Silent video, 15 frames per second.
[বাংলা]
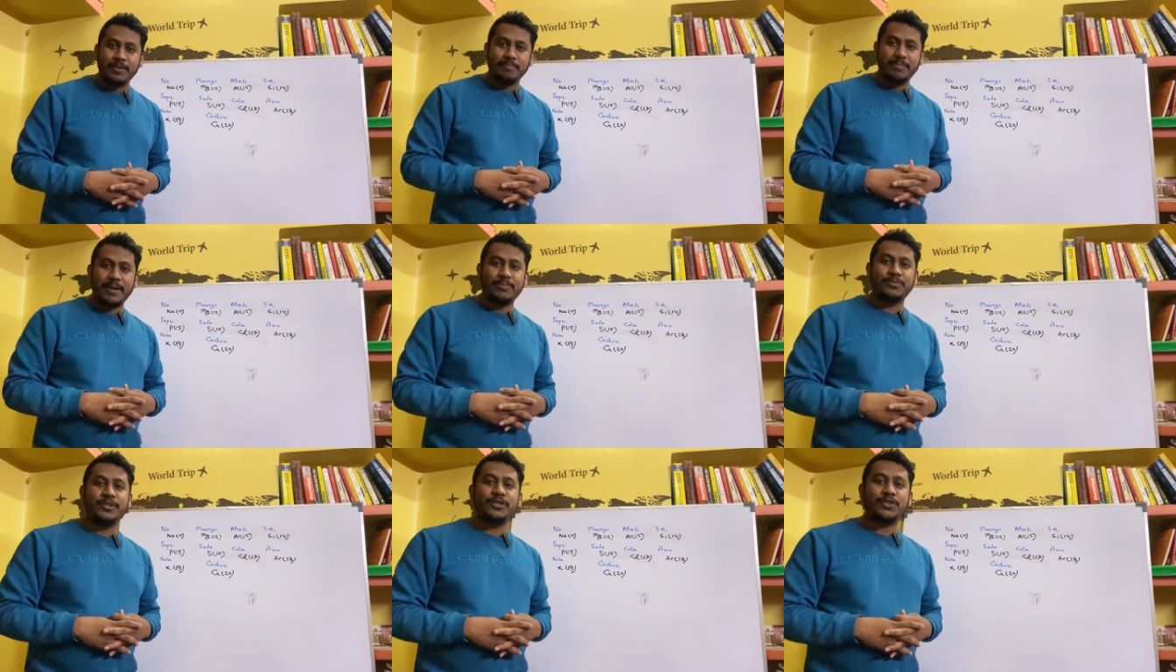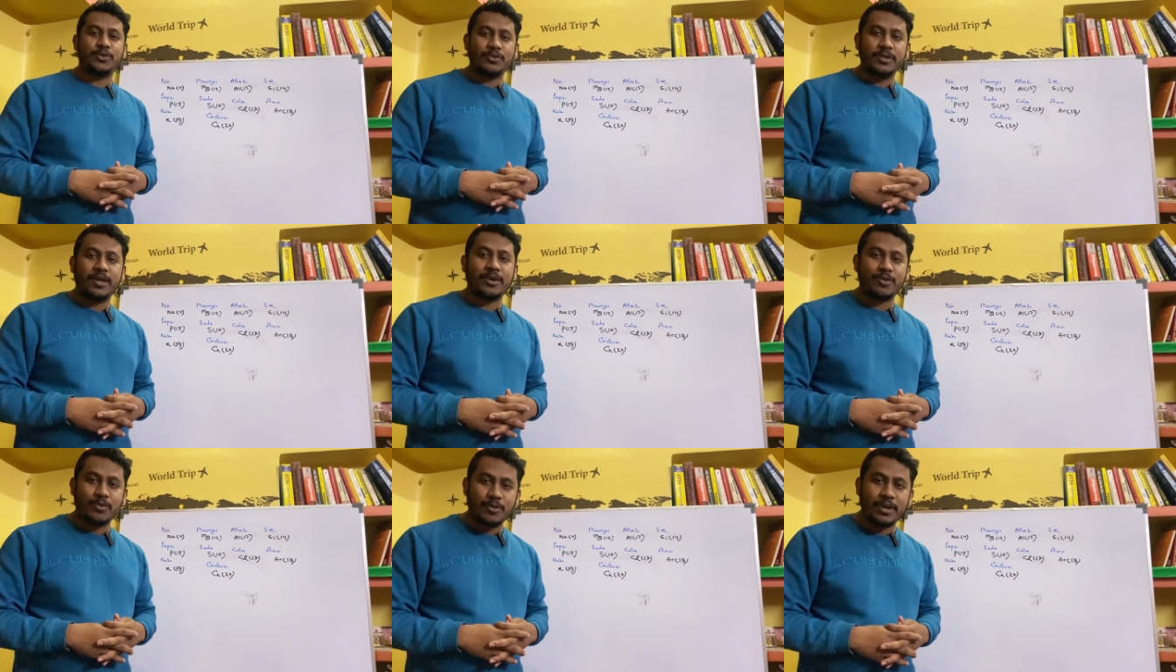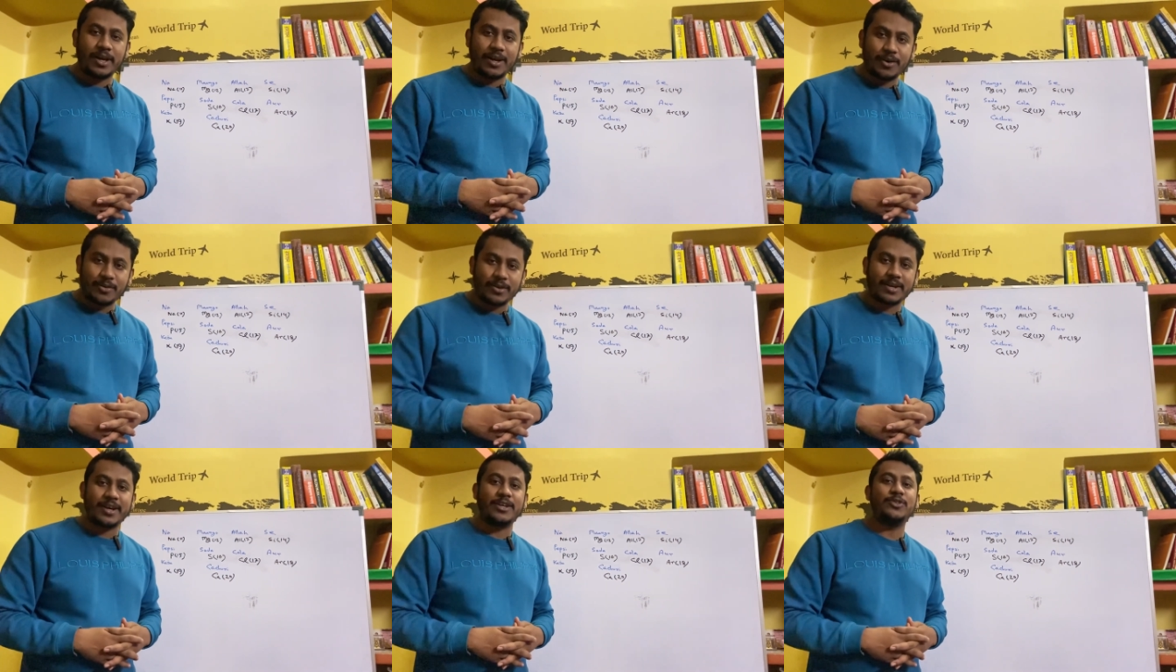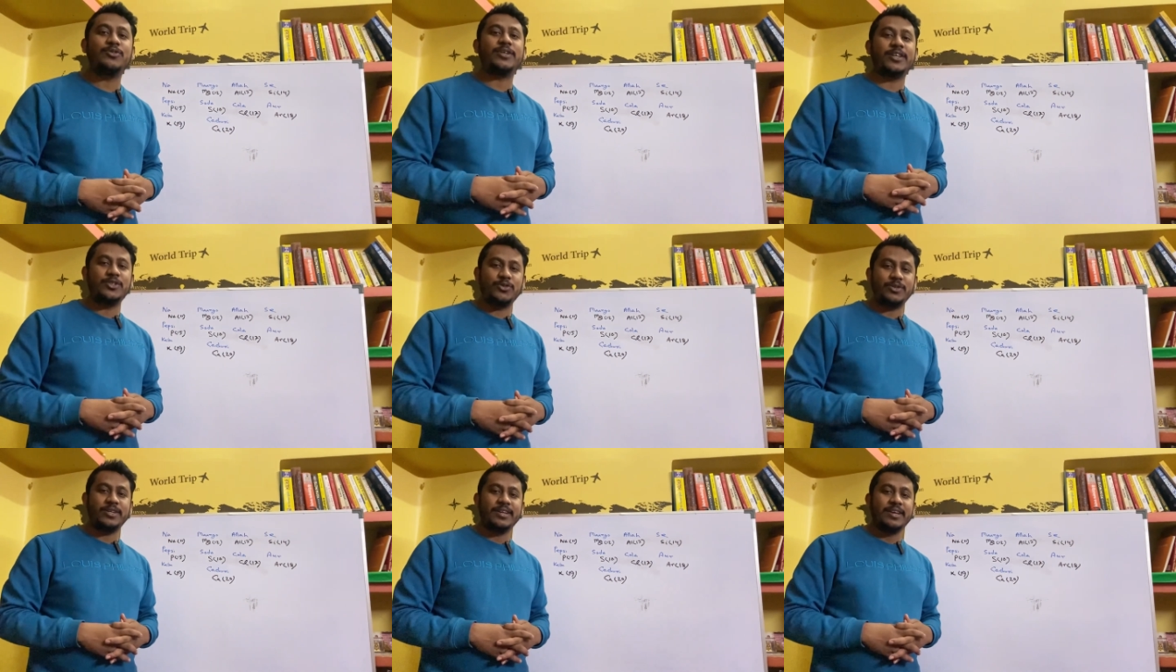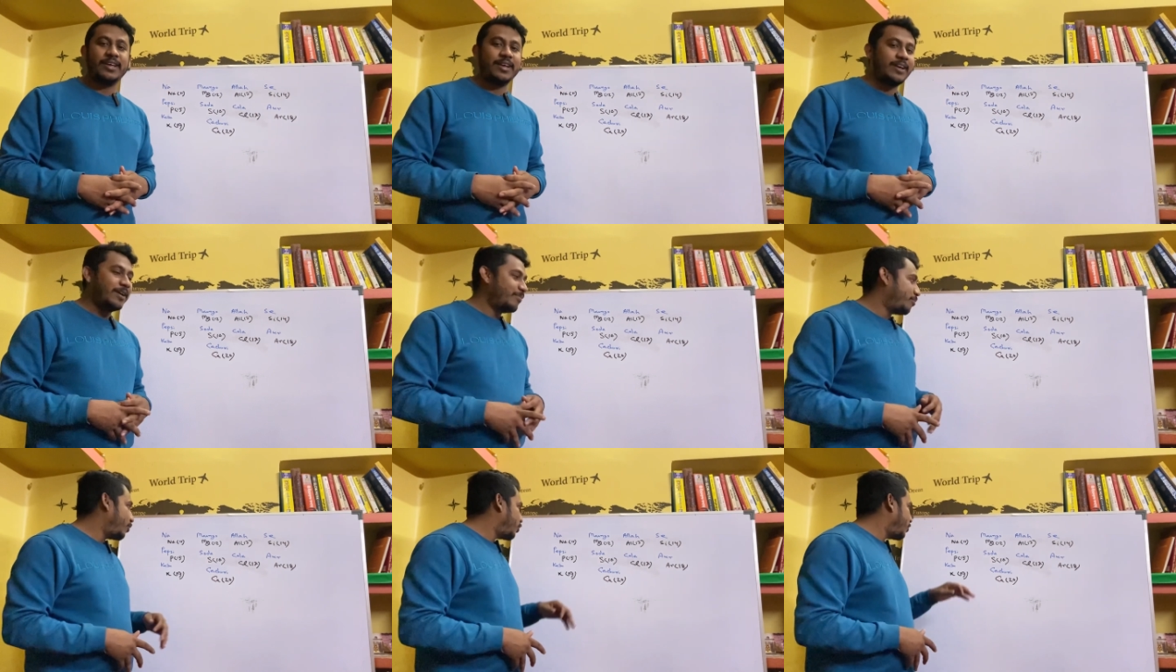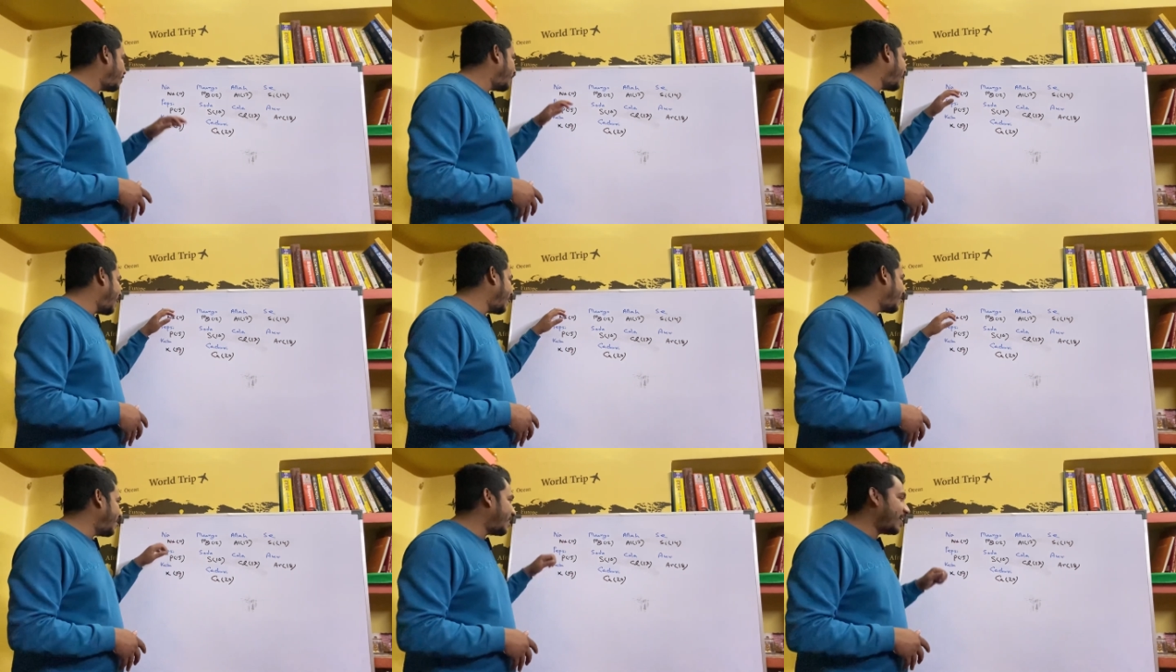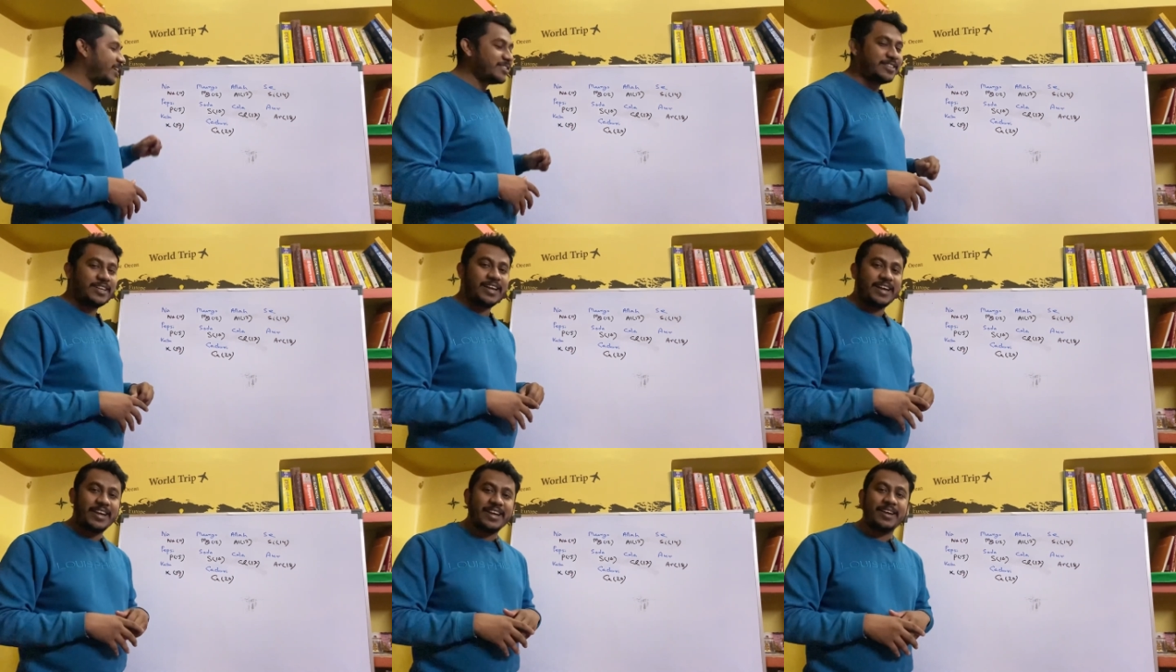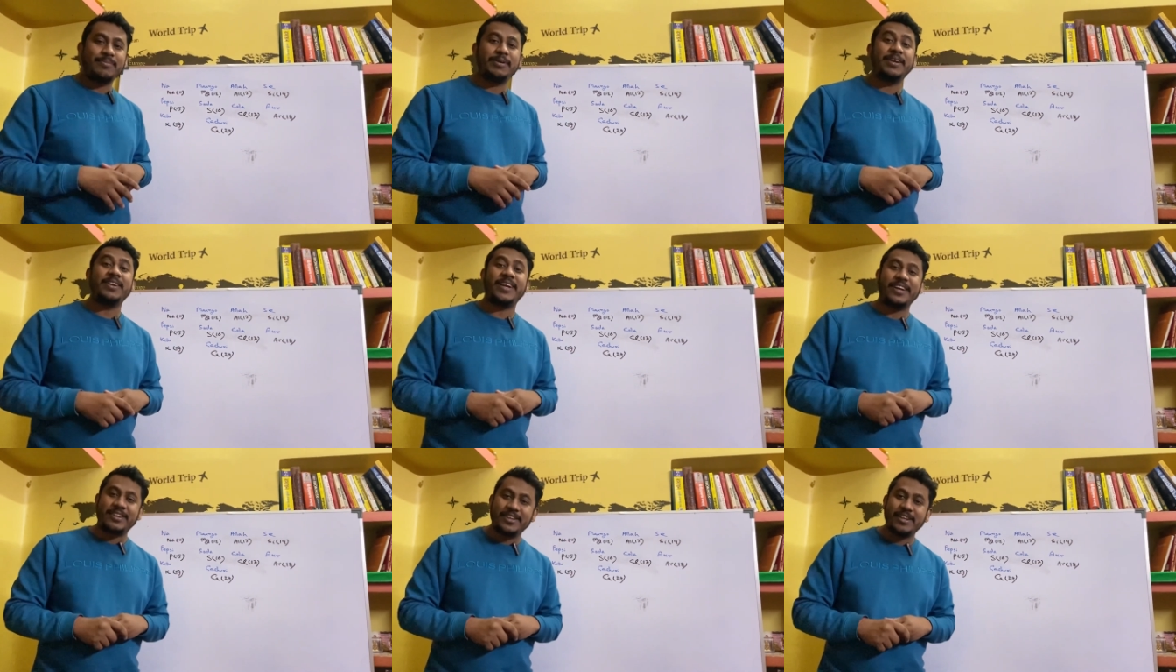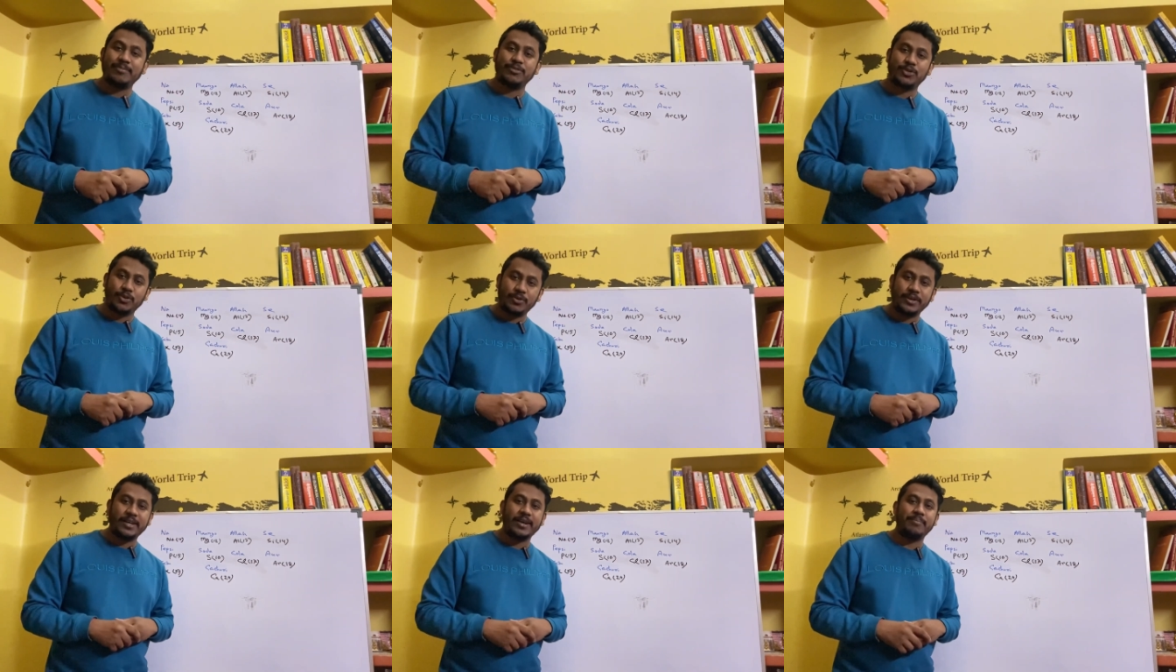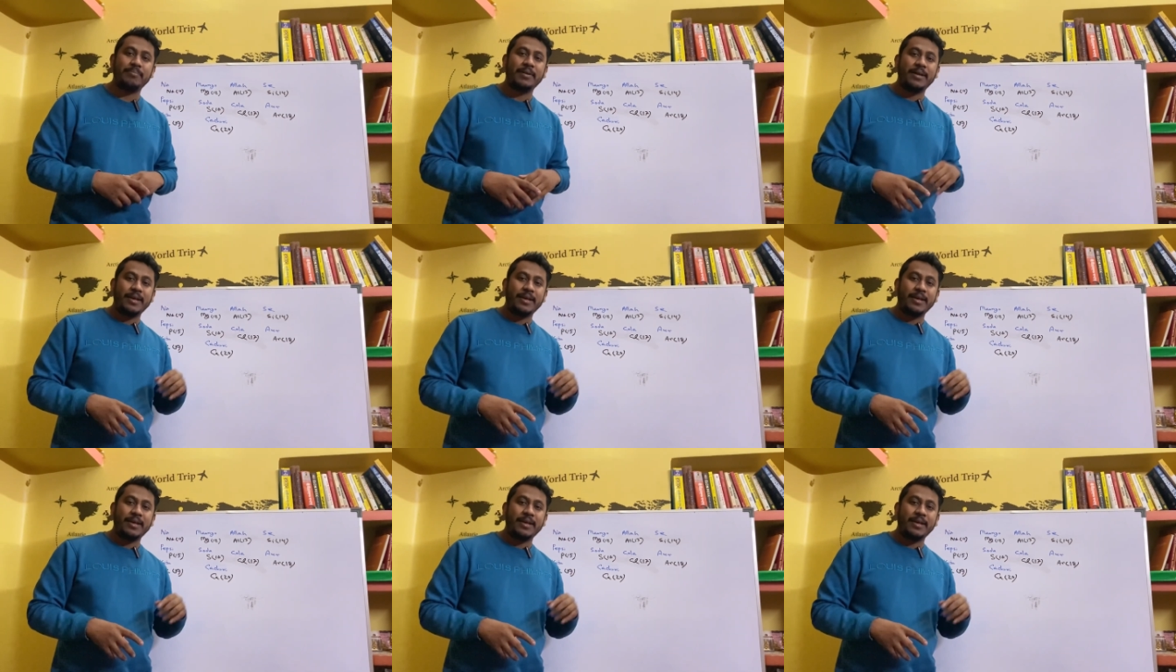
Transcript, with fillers: পেপসি সোডা কোলা আর কাজু কাচুরি প্রথমে না থেকে আসে এনে মানে ন্যাট্রিয়াম সোডিয়াম